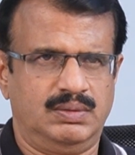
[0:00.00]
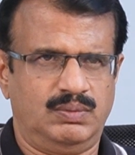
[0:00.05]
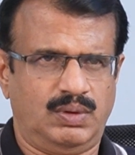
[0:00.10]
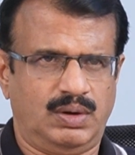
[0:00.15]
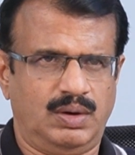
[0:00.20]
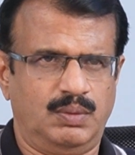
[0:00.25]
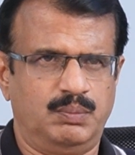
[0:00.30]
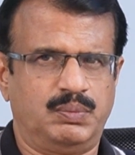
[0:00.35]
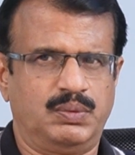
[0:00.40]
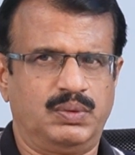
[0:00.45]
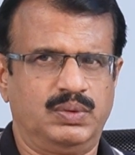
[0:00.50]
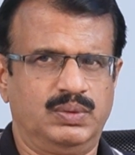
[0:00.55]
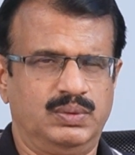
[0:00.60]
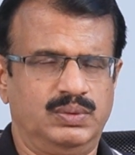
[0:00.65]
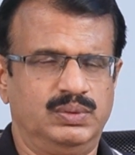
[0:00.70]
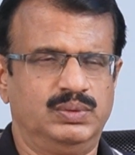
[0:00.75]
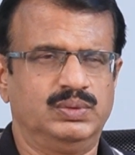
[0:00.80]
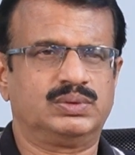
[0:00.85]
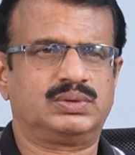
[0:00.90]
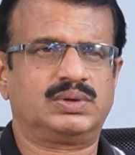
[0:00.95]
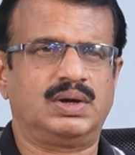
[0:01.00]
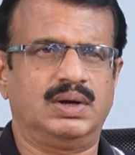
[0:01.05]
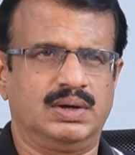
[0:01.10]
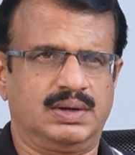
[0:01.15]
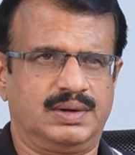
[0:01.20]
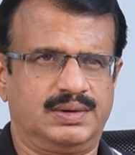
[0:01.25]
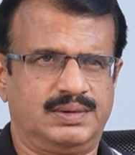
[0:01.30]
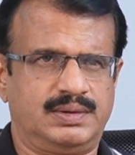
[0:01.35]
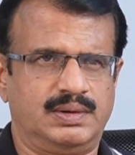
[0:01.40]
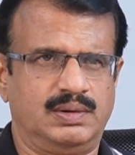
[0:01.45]
ఒకప్పుడు యూత్
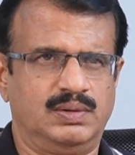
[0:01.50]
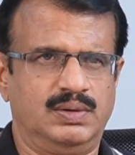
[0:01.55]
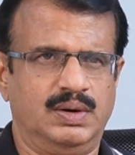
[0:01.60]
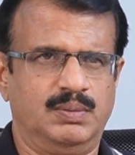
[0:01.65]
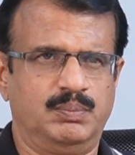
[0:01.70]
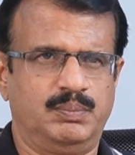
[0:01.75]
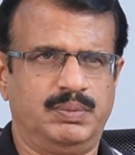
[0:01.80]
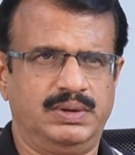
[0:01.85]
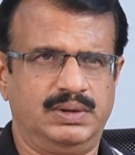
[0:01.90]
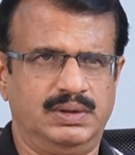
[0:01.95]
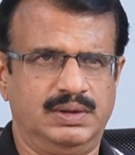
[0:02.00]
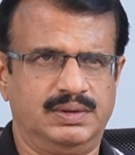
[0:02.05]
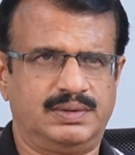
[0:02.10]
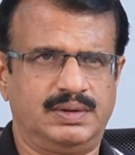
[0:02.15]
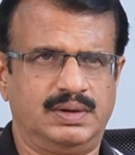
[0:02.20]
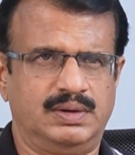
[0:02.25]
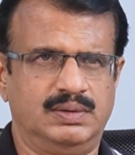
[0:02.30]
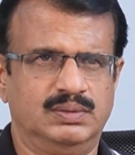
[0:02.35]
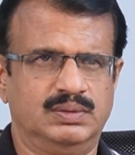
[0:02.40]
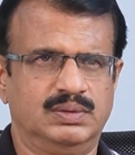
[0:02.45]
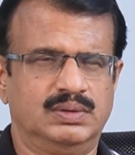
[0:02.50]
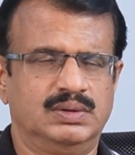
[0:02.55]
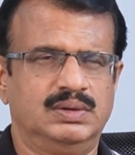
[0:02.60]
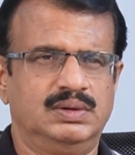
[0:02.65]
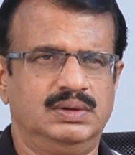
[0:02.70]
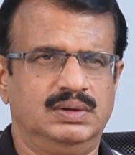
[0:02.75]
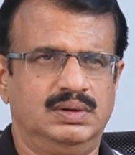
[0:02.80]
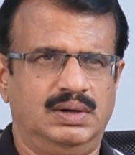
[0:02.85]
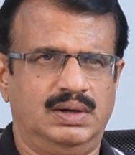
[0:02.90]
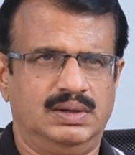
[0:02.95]
కాంగ్రెస్లో నేను పనిచేశాను
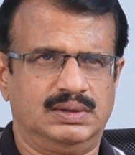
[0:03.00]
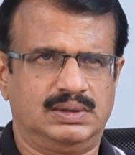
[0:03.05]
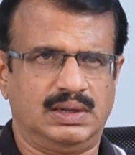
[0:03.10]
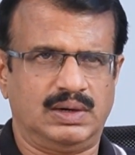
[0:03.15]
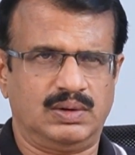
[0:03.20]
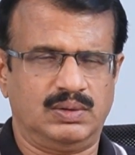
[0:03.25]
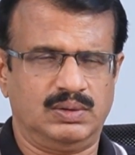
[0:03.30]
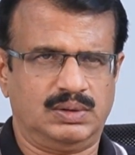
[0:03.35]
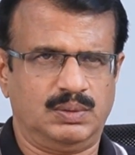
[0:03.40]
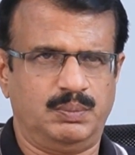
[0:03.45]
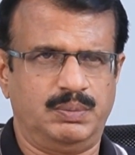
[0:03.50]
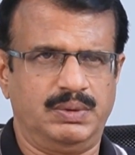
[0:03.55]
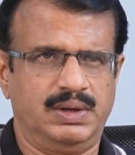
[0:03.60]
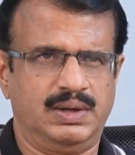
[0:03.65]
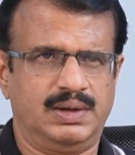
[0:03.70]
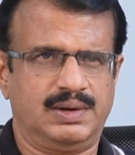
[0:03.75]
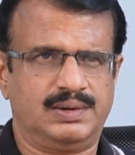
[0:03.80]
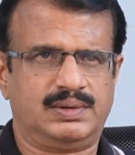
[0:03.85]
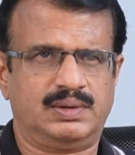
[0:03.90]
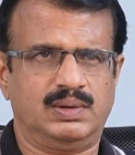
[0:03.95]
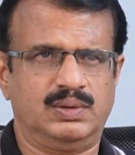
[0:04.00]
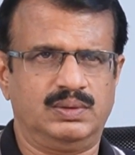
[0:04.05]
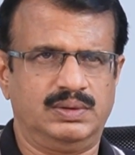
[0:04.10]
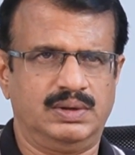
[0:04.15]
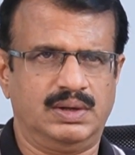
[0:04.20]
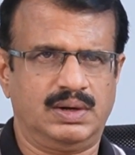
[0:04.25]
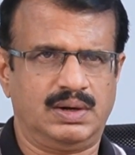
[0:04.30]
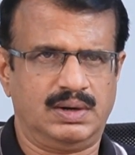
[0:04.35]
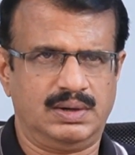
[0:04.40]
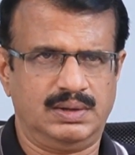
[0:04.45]
ఆ తర్వాత బీఆర్ఎస్లో
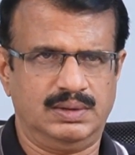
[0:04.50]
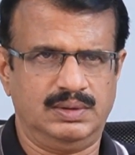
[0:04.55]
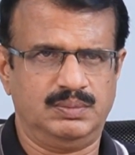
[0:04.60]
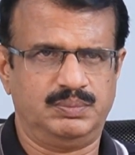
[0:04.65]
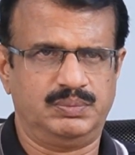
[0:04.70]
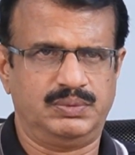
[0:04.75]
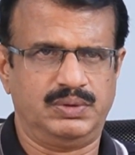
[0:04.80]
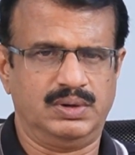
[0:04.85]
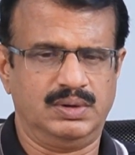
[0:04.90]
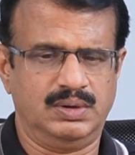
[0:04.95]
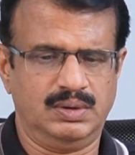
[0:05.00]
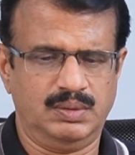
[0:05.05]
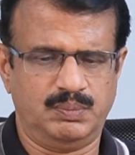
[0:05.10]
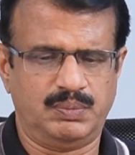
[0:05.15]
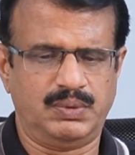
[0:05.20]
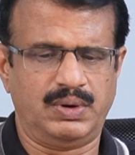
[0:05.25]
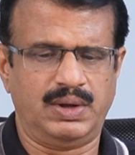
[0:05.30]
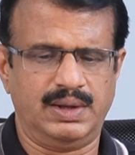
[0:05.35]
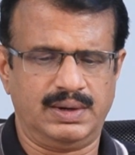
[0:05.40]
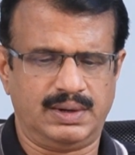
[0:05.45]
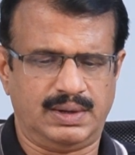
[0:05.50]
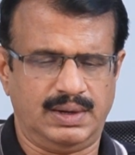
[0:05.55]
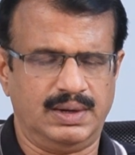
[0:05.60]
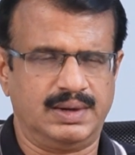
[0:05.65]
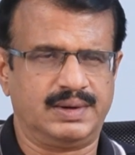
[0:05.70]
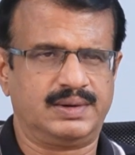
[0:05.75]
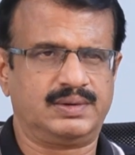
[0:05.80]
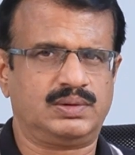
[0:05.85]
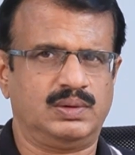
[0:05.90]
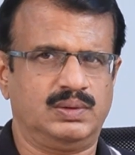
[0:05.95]
చేరానని చెప్తున్నాడు ఇప్పుడు ఆయన
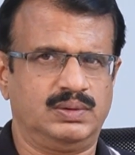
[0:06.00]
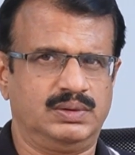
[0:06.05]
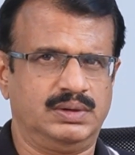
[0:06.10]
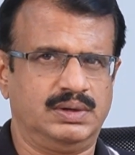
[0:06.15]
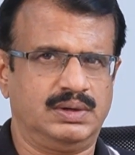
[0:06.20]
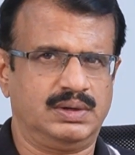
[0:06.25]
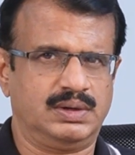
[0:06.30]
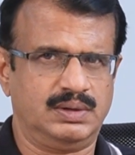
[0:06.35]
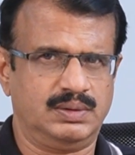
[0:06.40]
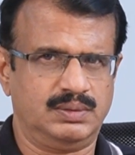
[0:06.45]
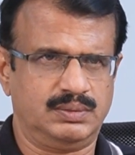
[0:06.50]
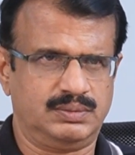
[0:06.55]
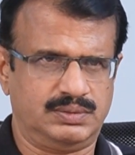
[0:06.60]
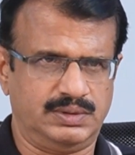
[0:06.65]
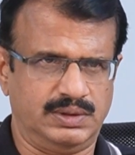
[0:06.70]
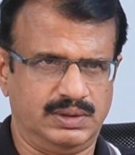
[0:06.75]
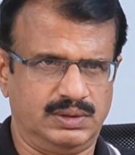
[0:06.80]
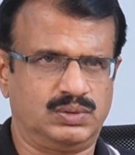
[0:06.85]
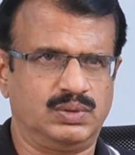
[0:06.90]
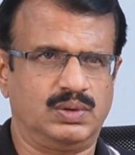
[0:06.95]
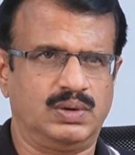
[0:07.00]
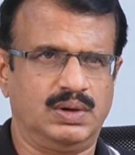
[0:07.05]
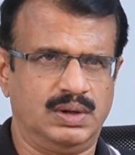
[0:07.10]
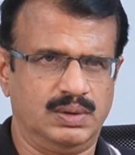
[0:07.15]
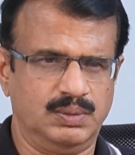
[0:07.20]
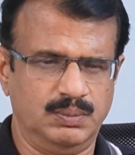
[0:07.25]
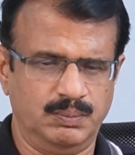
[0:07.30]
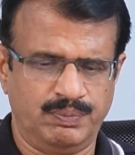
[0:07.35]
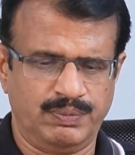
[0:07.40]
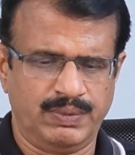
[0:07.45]
కాంగ్రెస్లో చేరాడు
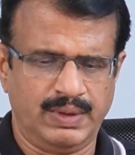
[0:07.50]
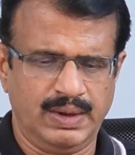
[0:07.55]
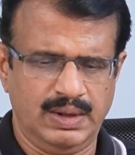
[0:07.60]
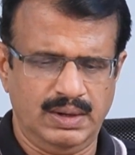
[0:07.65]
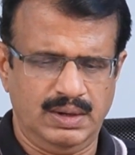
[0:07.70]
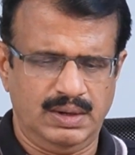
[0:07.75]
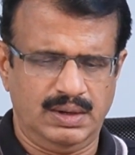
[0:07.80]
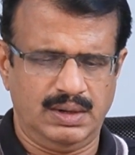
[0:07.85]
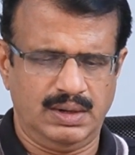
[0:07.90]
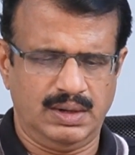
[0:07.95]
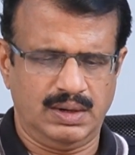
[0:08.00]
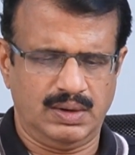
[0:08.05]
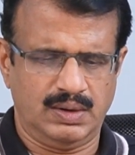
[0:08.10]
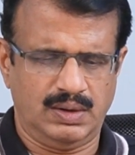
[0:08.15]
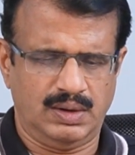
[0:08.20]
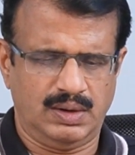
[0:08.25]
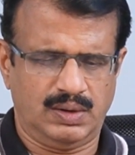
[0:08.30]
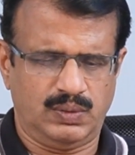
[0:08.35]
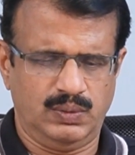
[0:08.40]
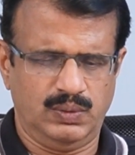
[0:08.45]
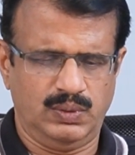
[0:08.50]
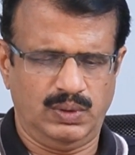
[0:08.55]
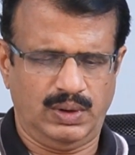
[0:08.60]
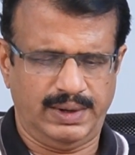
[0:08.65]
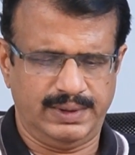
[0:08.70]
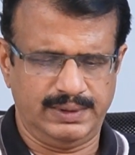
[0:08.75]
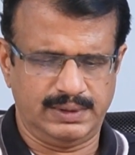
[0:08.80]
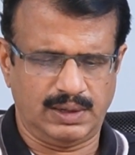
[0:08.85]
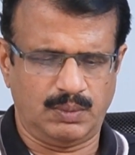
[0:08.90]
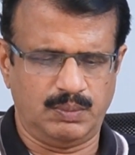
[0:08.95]
చేరుతున్నాను నేను నాకు
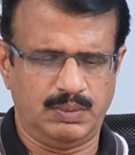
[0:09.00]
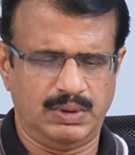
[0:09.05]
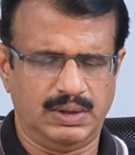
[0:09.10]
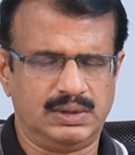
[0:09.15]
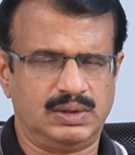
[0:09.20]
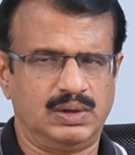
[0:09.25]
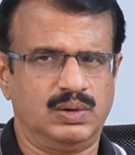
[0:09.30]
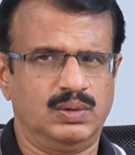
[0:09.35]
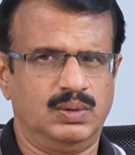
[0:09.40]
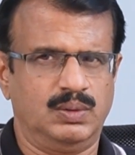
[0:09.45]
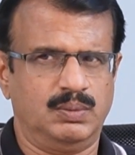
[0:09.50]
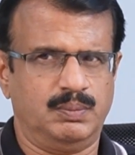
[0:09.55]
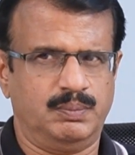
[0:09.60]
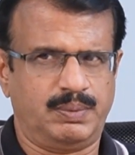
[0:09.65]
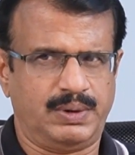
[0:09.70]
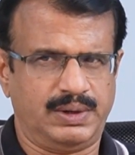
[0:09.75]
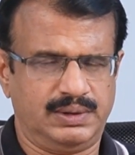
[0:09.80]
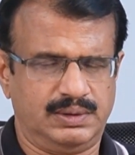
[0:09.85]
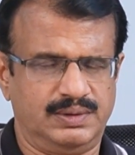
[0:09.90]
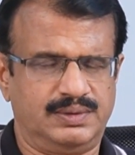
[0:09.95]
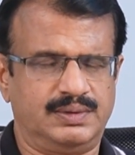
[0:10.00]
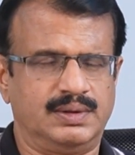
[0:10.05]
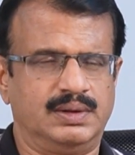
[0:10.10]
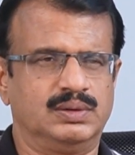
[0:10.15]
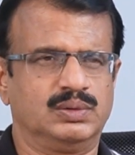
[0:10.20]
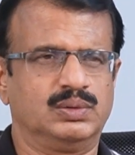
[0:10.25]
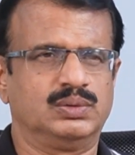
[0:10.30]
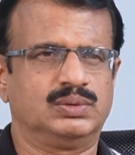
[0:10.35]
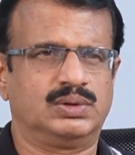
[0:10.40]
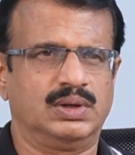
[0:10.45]
హైదరాబాద్లో ప్రతి
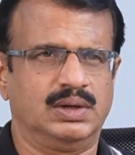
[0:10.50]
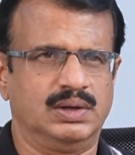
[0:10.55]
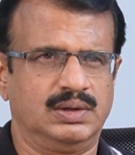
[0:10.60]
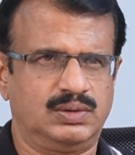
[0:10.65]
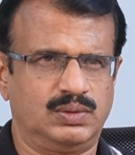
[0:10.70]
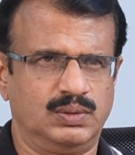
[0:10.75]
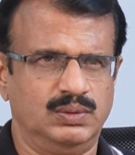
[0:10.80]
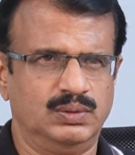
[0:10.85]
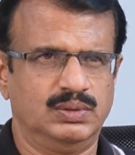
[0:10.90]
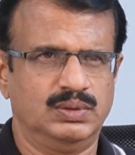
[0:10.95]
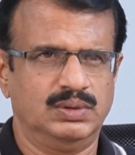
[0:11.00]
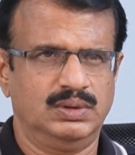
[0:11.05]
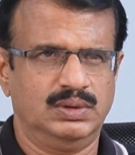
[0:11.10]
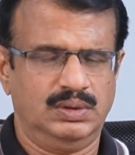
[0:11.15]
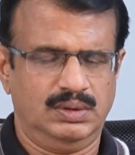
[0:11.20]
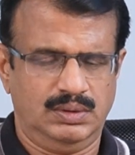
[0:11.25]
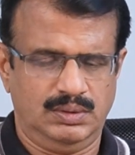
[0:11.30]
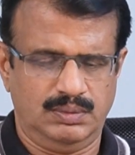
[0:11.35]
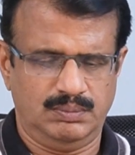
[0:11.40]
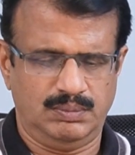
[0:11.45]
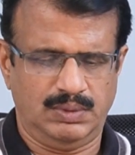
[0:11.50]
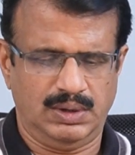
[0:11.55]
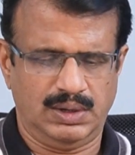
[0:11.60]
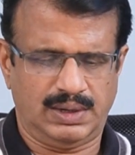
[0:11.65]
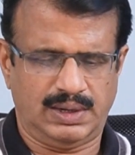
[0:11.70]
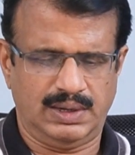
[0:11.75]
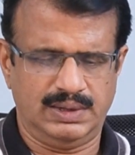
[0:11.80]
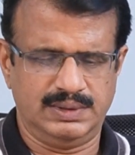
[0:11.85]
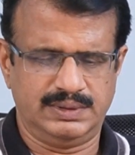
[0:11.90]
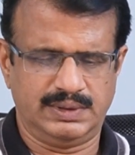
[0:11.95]
సందు తెలుసు
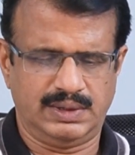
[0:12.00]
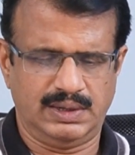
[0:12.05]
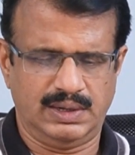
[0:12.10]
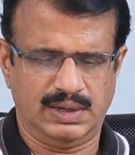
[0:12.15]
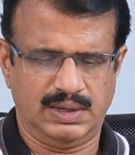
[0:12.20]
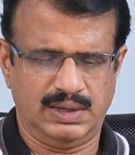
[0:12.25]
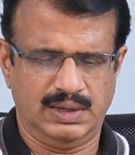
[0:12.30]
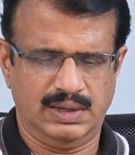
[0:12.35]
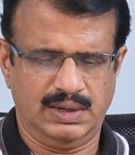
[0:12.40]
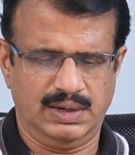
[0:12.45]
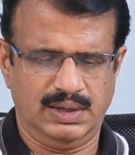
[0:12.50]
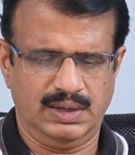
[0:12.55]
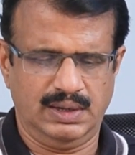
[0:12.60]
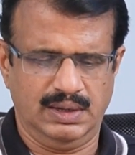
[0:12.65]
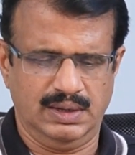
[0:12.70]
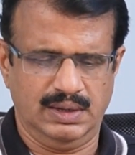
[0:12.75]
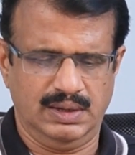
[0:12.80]
మల్కాజిగిరి కానీ